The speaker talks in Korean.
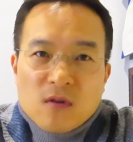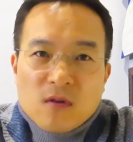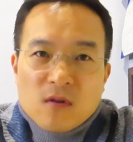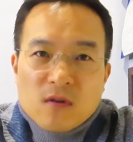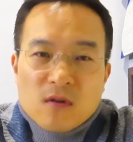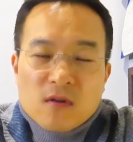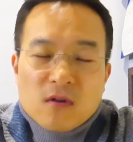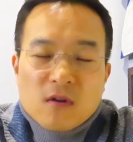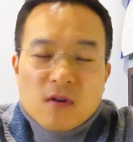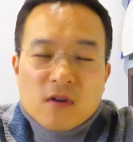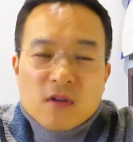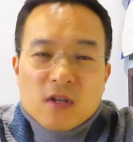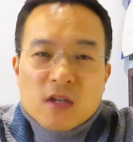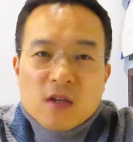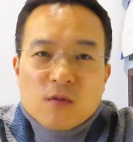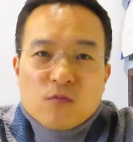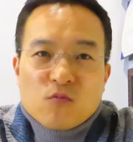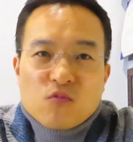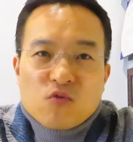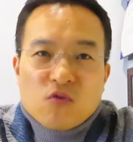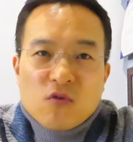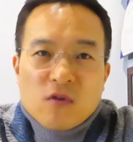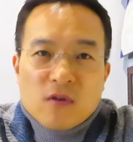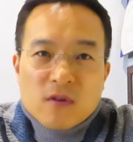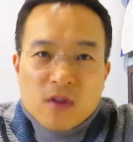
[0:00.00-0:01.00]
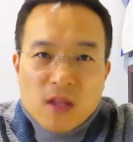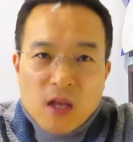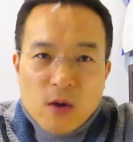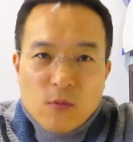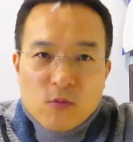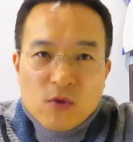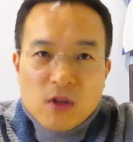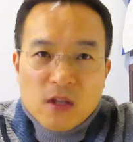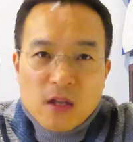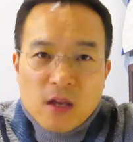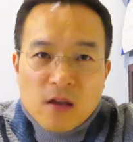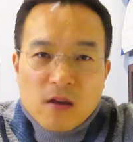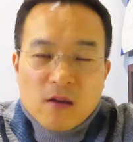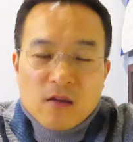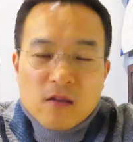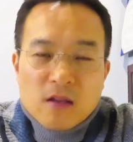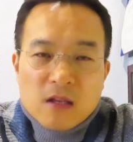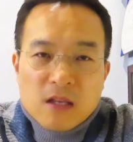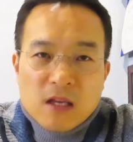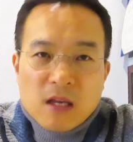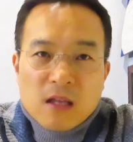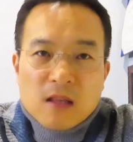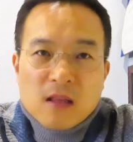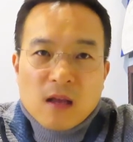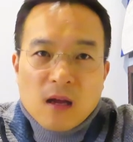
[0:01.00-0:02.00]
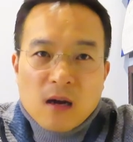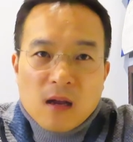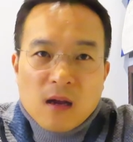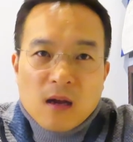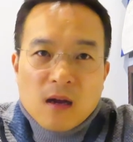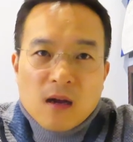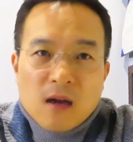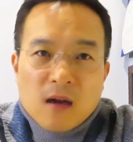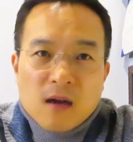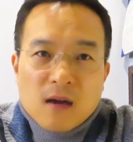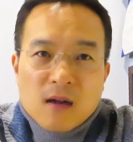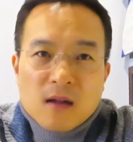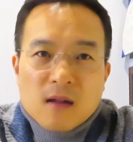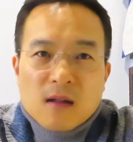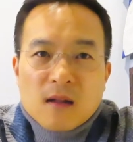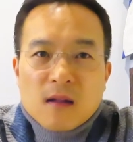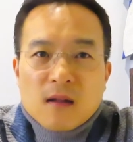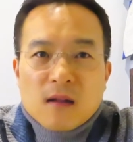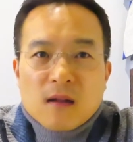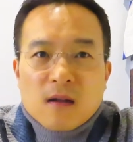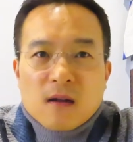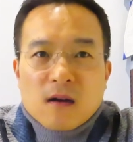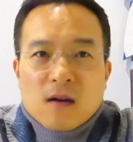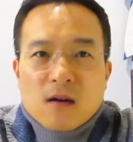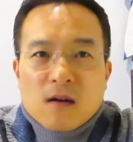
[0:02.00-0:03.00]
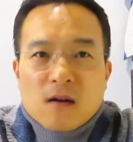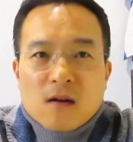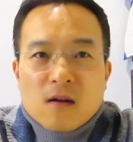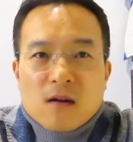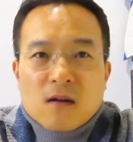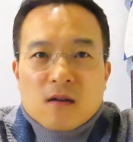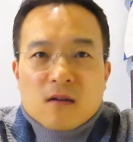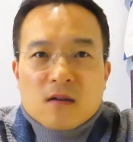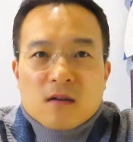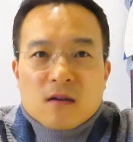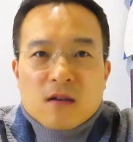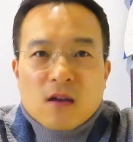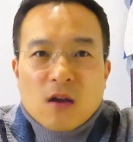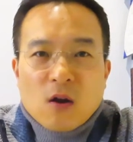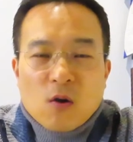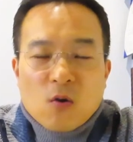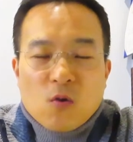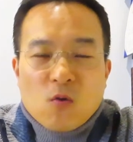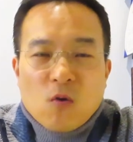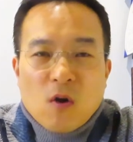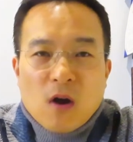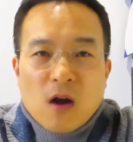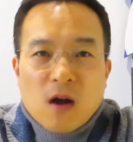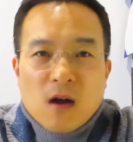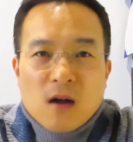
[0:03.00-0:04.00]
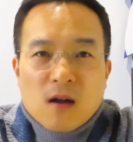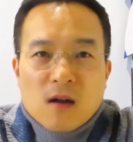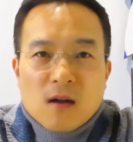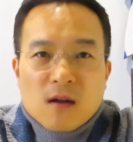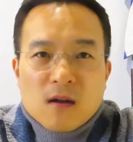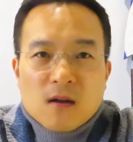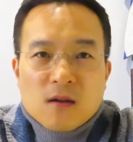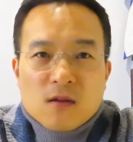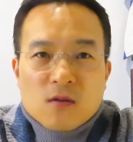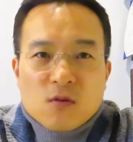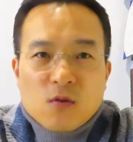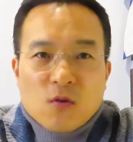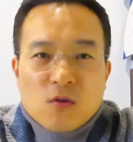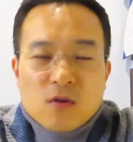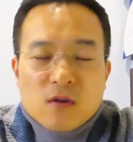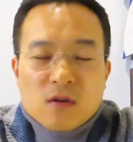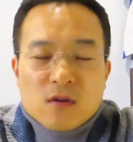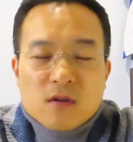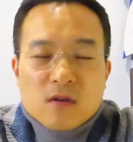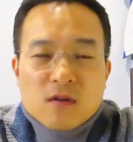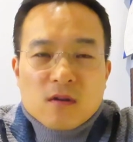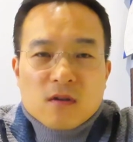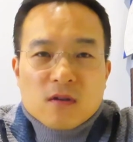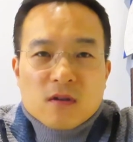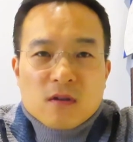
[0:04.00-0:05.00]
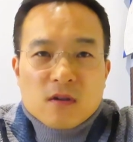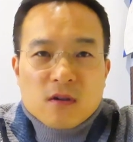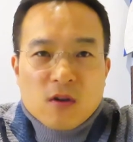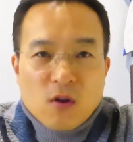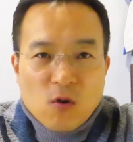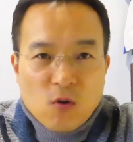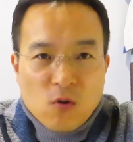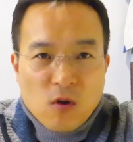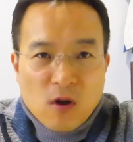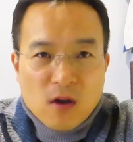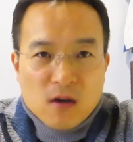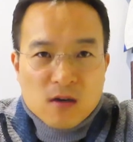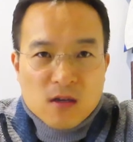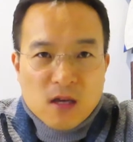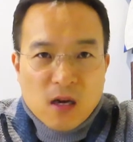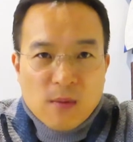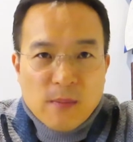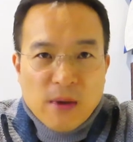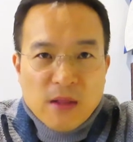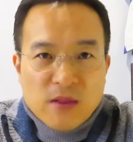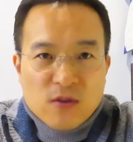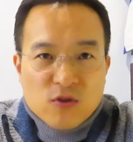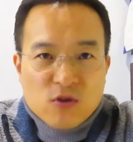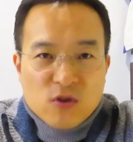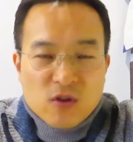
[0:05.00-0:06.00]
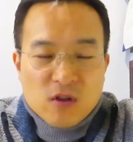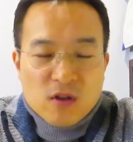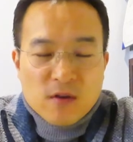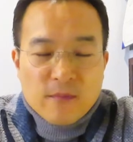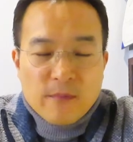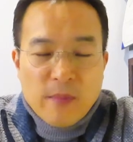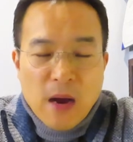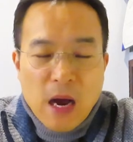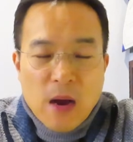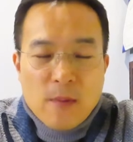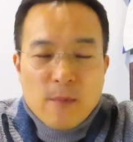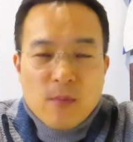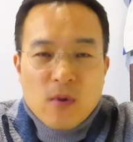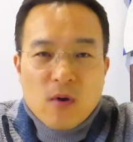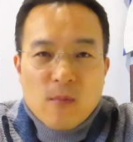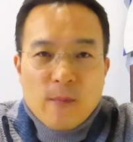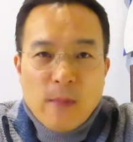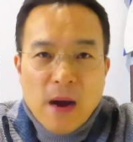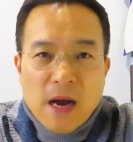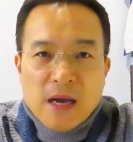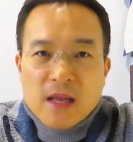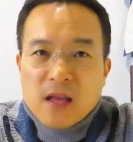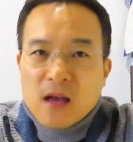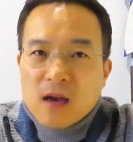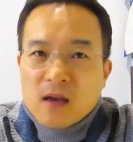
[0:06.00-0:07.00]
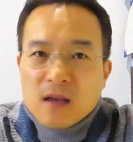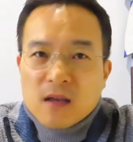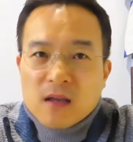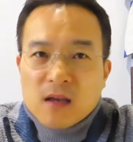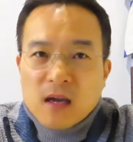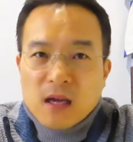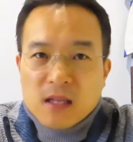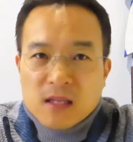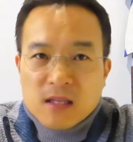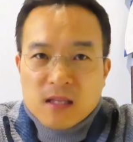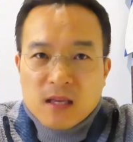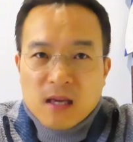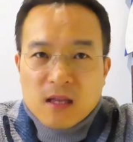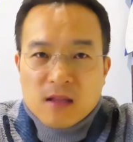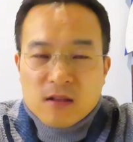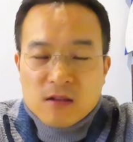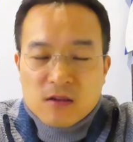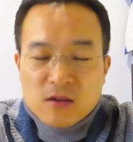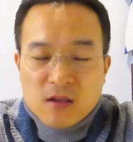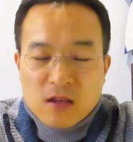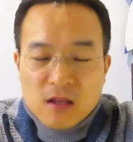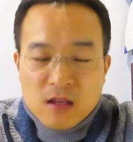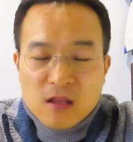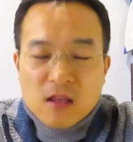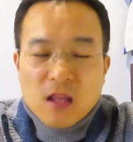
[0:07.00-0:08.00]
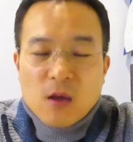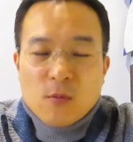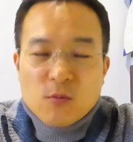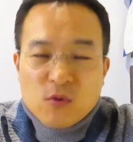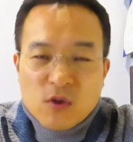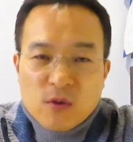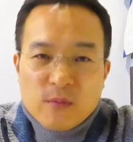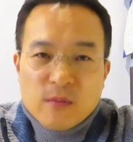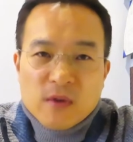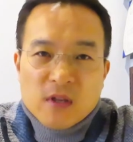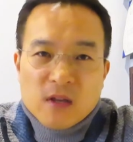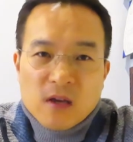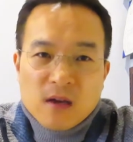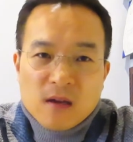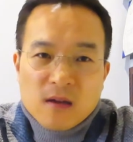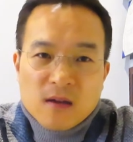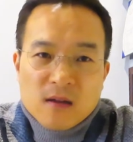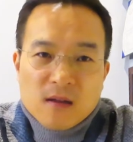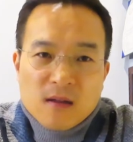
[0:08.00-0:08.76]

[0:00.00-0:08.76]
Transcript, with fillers: 그것이 무엇 때문에 생겼는지에 따라 어, 그 결과 또는 그것을 결과를 잘 만들 수 있는 방법, 방향이 같지 않기 때문입니다.